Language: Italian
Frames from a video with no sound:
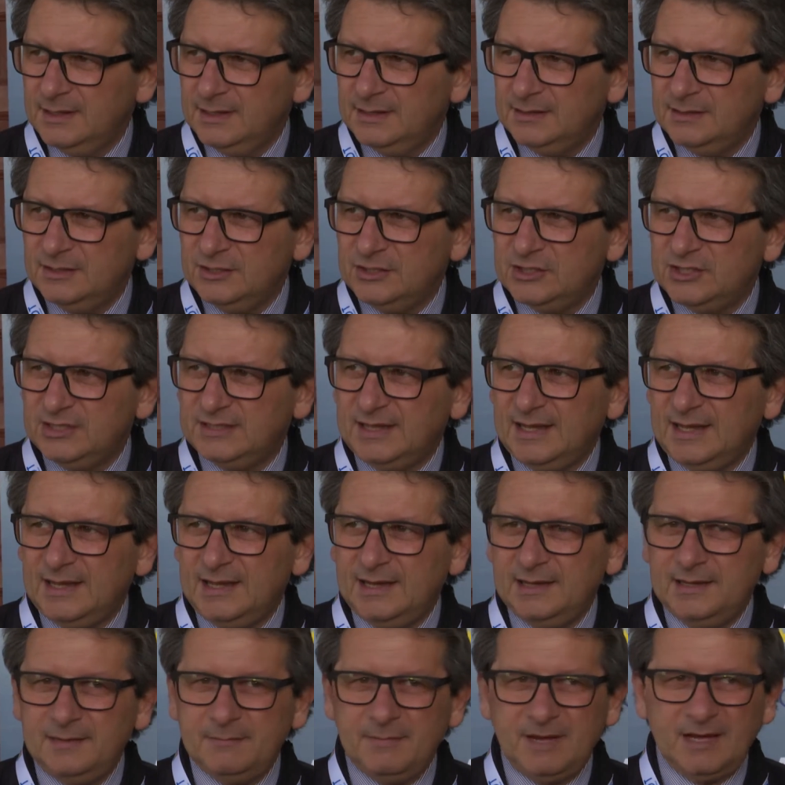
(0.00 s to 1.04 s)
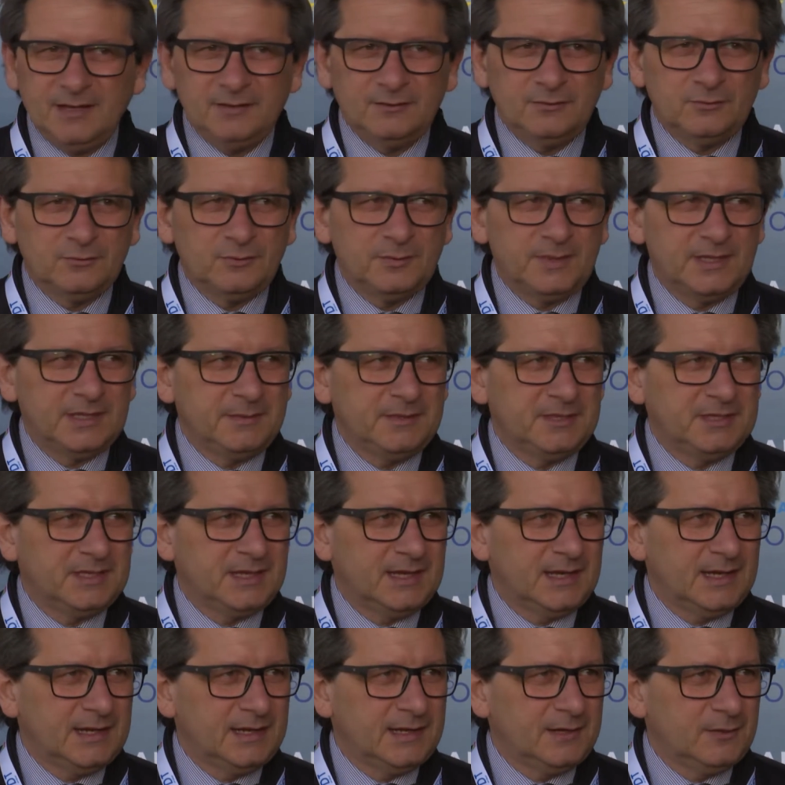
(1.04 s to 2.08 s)
digitali, ma non dobbiamo
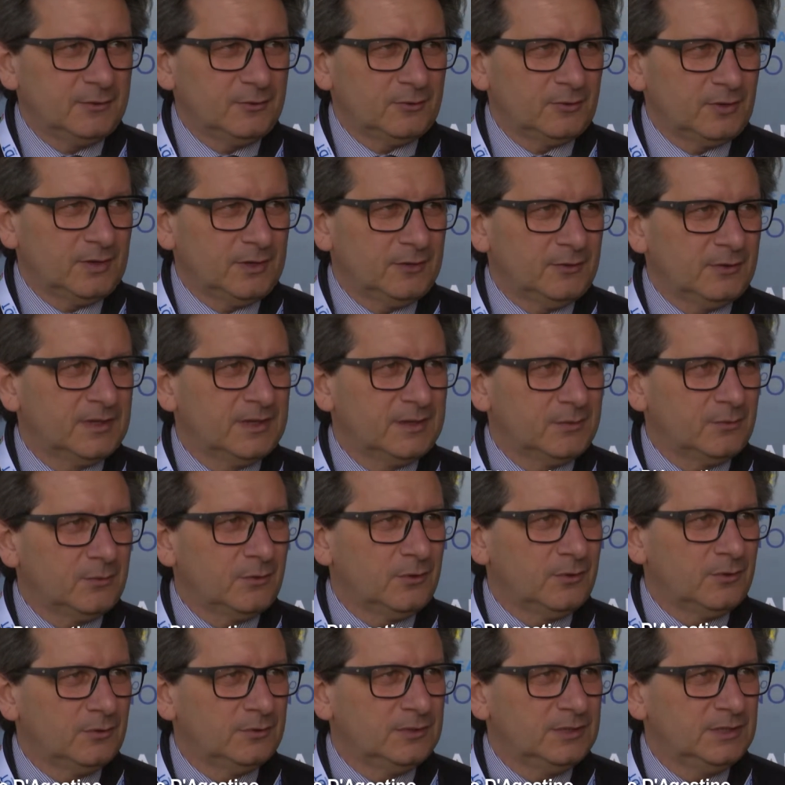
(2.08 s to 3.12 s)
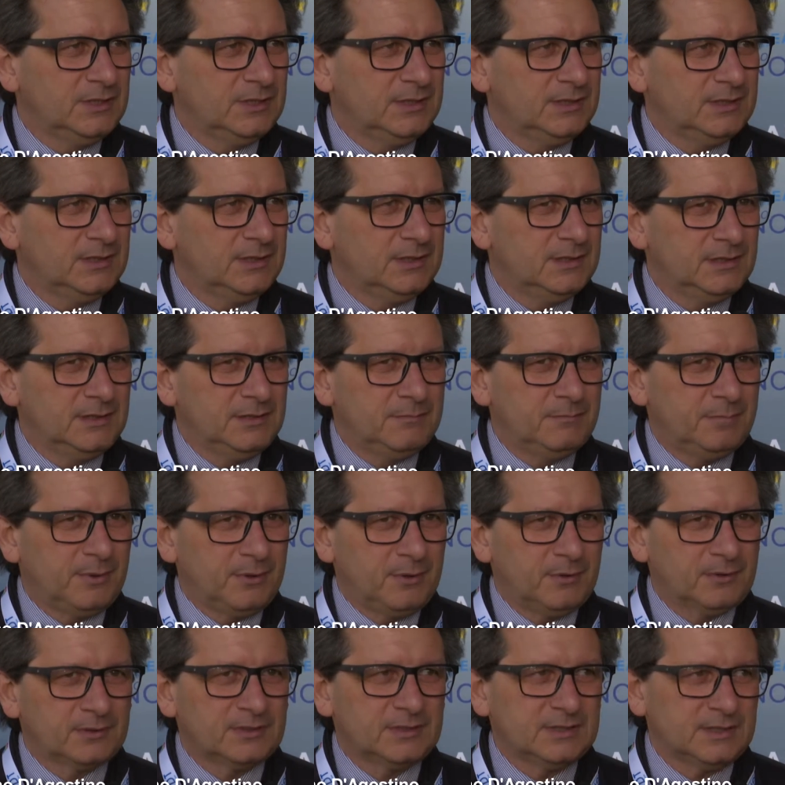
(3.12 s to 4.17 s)
dimenticare che loro hanno anche il ruolo di, di, di
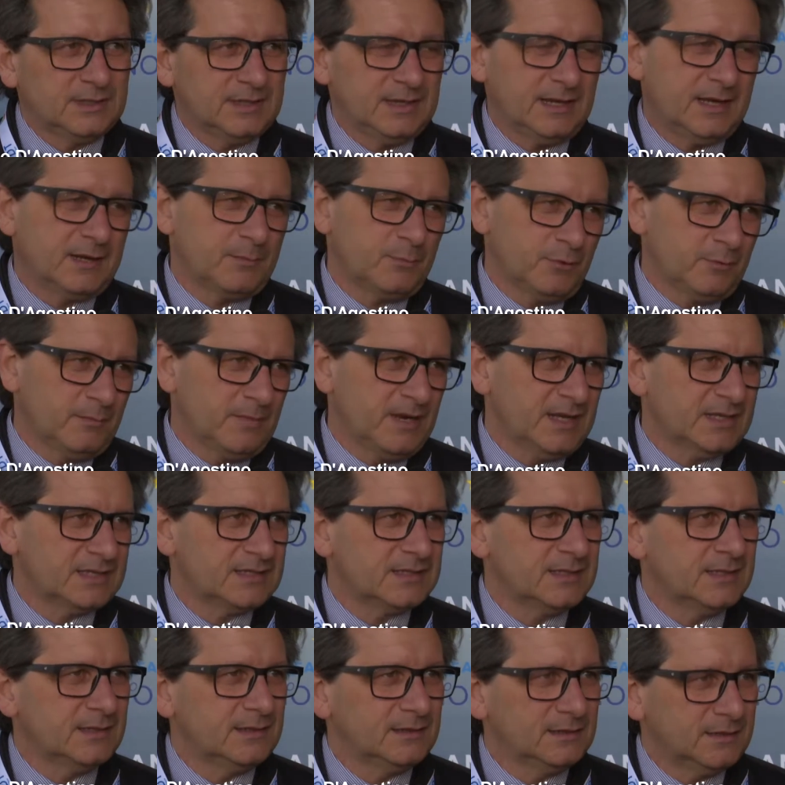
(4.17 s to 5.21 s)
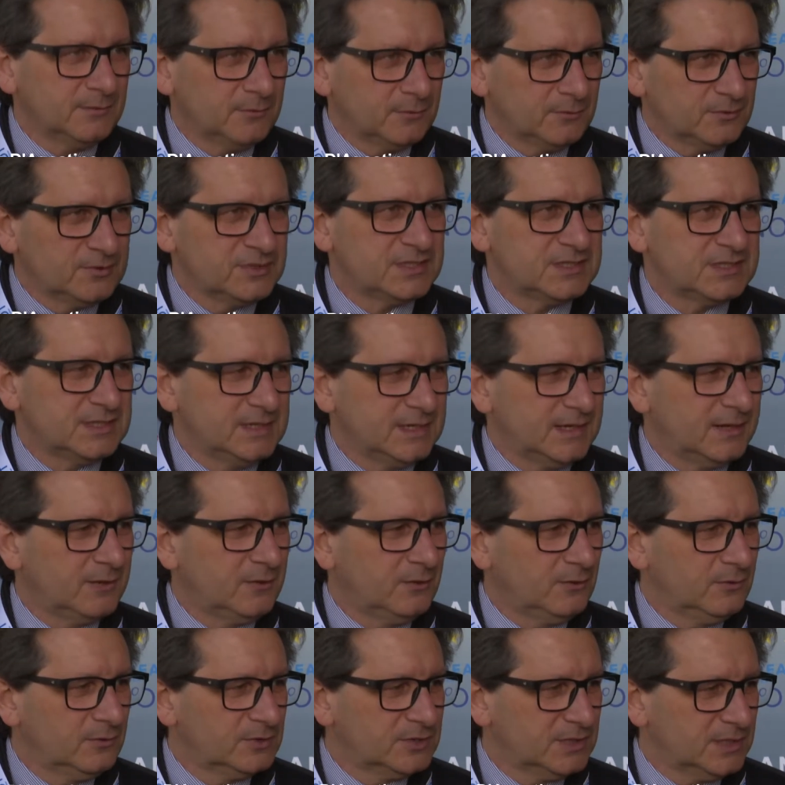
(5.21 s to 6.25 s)
port harbor master, devono gestire
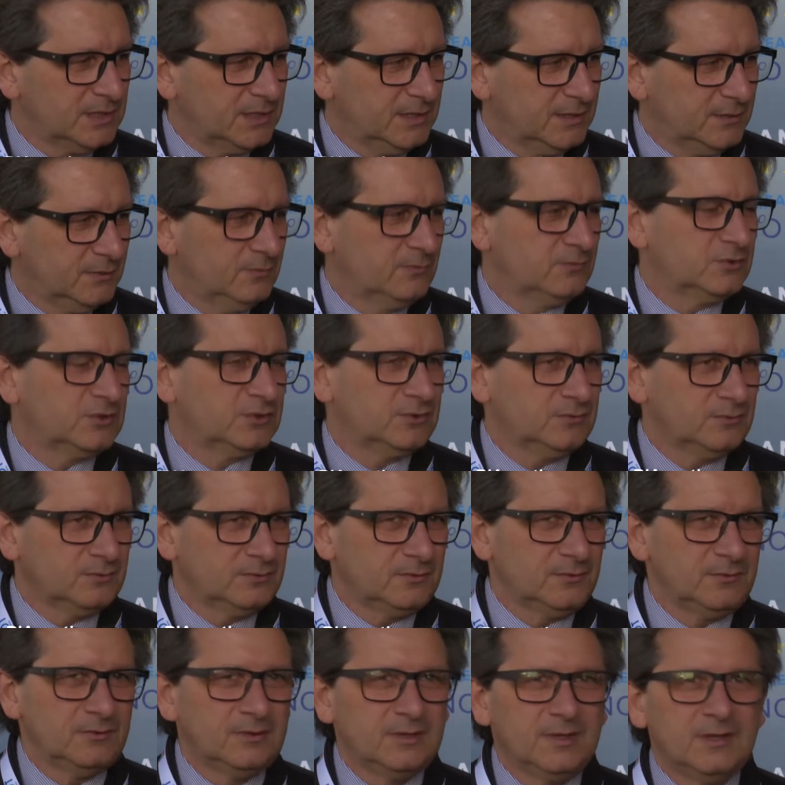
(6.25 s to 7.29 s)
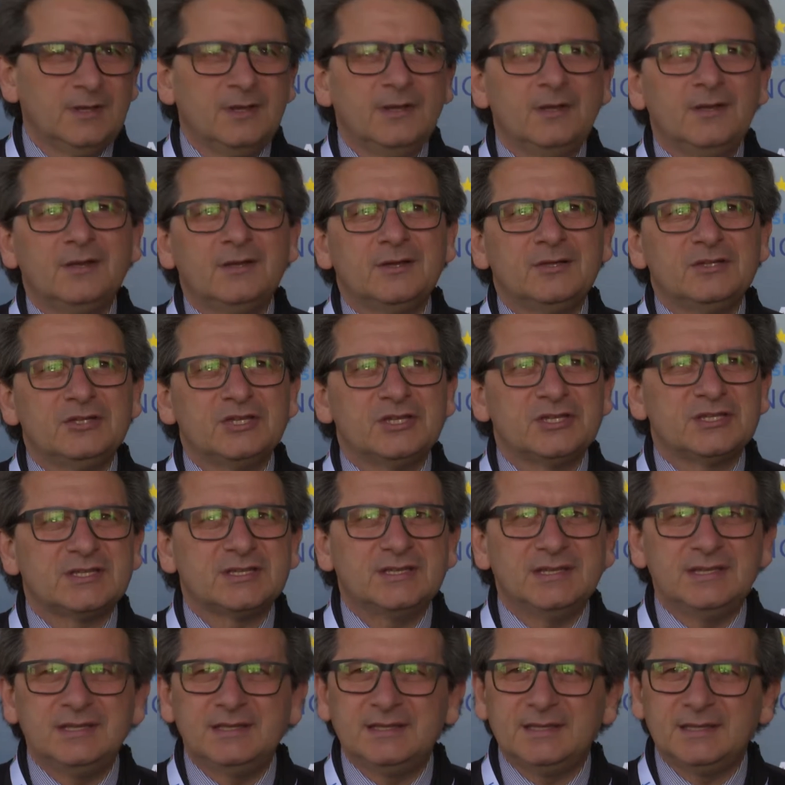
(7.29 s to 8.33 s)
cose che non sono
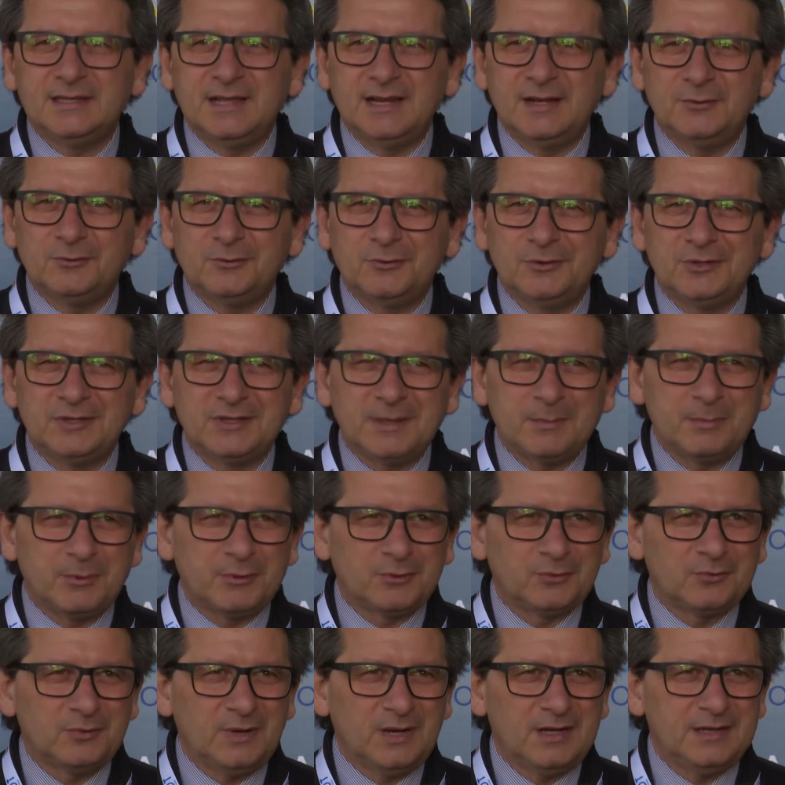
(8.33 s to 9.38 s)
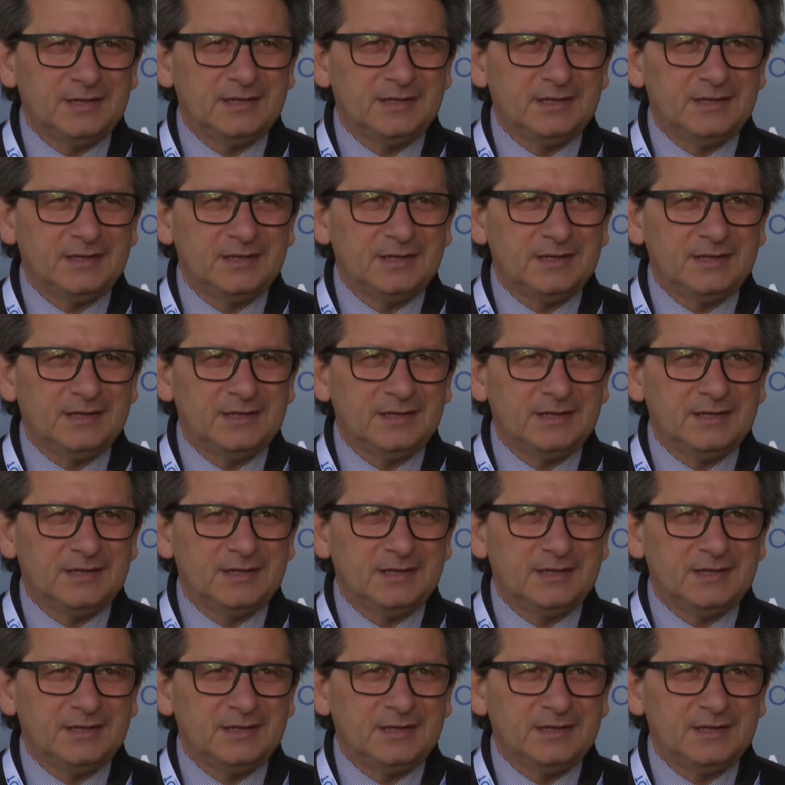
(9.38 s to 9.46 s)
gestite dalle autorità portuali